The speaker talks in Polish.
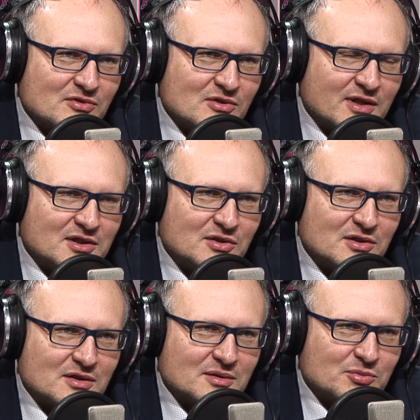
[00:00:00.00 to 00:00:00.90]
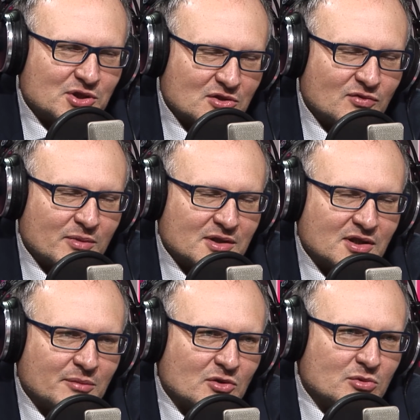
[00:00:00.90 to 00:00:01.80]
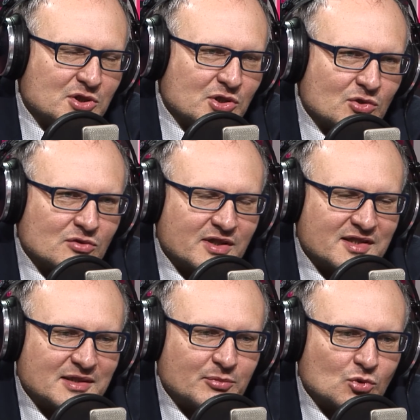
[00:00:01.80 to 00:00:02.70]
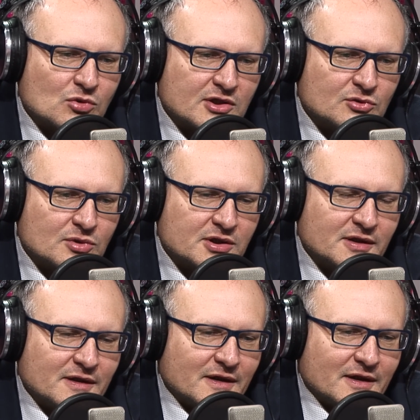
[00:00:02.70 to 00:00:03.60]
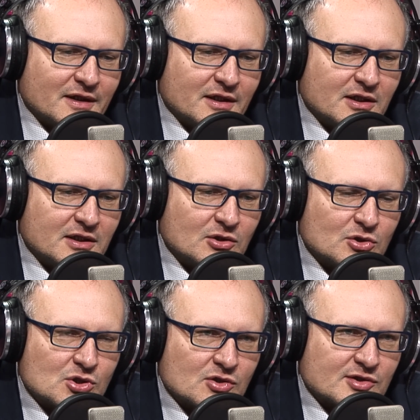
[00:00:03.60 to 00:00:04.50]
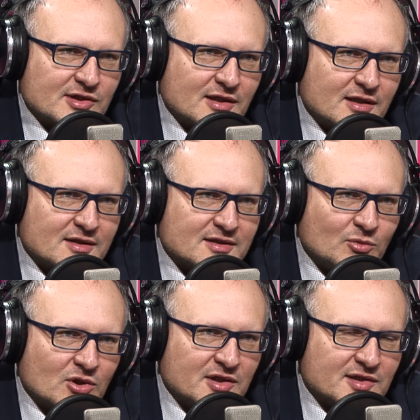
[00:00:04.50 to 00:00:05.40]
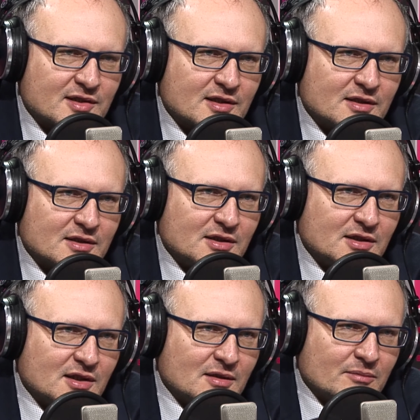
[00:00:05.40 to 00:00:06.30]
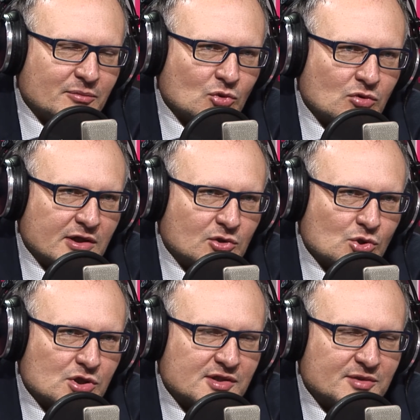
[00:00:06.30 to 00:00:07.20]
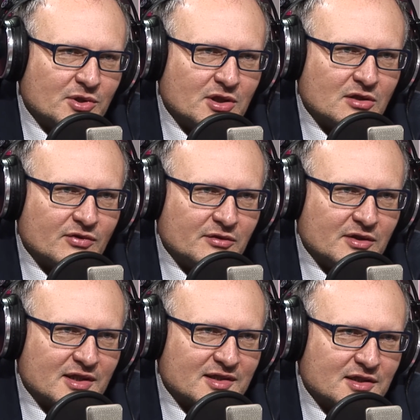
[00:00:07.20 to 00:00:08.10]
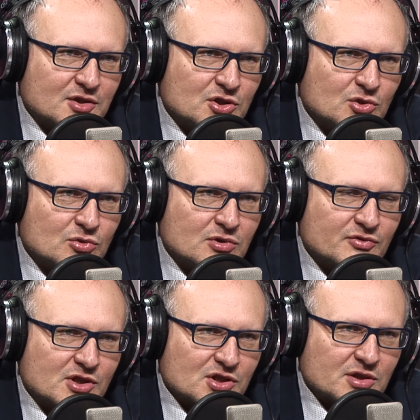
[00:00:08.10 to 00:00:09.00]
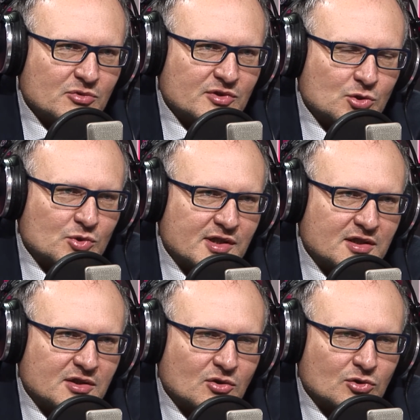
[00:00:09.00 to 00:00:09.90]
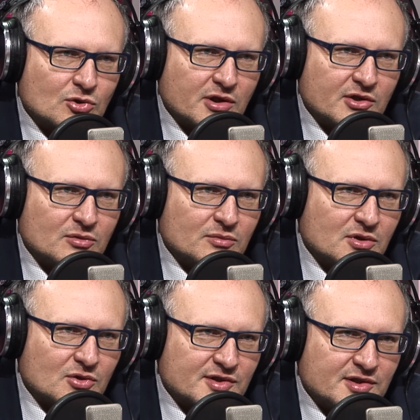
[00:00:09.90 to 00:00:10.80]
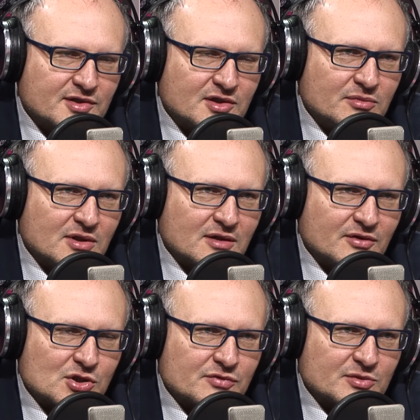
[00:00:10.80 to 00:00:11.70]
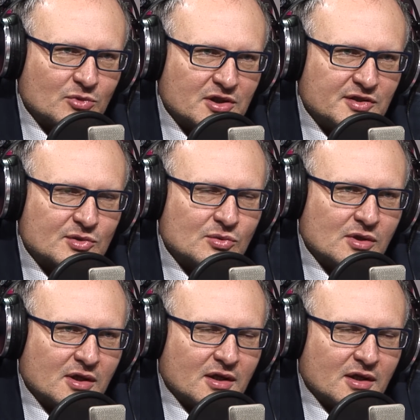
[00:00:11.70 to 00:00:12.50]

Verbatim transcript: Dwa dni, przed dwoma dniami odbyła się konferencja prokuratury y, dotycząca Smoleńska i tam prokuratorzy zmienili kwalifikację czynu, który wcześniej był zarzucany kontrolerom rosyjskim na wieży w Smoleńsku,